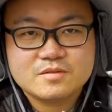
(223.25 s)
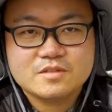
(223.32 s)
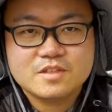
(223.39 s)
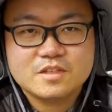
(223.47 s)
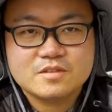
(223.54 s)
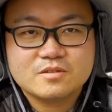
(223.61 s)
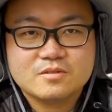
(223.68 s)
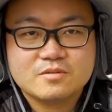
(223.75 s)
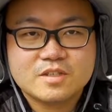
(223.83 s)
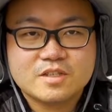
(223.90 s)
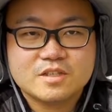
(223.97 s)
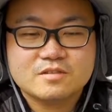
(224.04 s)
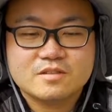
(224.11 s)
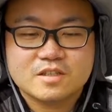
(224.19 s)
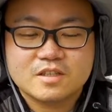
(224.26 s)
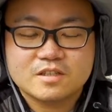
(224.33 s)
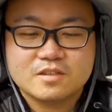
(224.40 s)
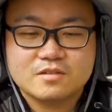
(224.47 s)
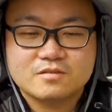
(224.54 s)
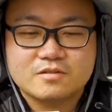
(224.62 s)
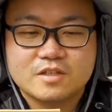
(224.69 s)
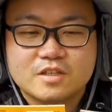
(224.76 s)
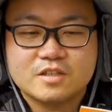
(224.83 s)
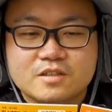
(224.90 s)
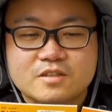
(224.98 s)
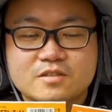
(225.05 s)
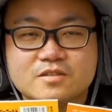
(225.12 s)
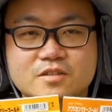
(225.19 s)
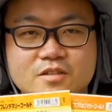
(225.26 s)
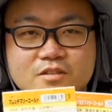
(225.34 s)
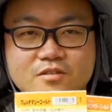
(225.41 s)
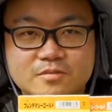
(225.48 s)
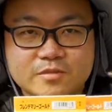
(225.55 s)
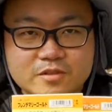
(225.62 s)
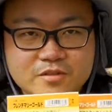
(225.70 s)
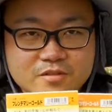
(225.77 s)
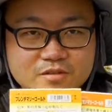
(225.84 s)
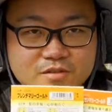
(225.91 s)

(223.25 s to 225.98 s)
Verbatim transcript: やっとわかるかなっていうぐらいなんですけれども、